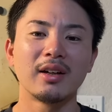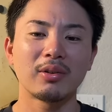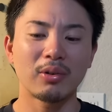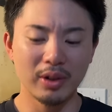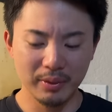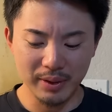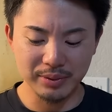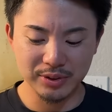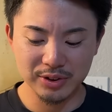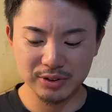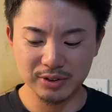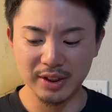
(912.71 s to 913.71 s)
これは普
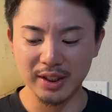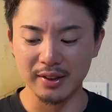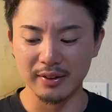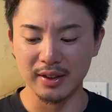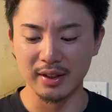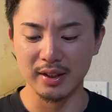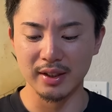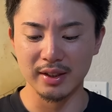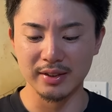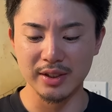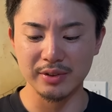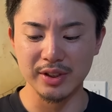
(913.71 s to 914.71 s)
通に、
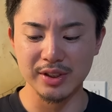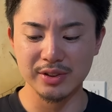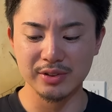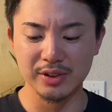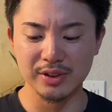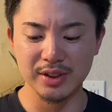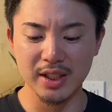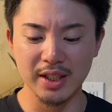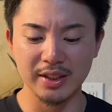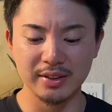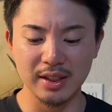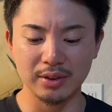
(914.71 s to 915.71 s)
えー、セーフティスクイズ
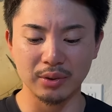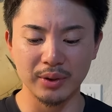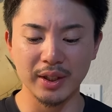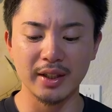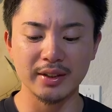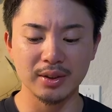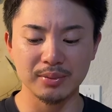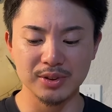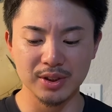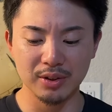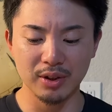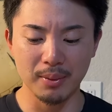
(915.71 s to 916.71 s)
で1点取りたかったと思うん
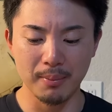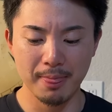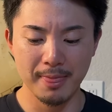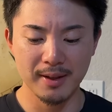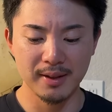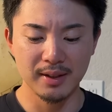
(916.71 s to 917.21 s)
ですけど、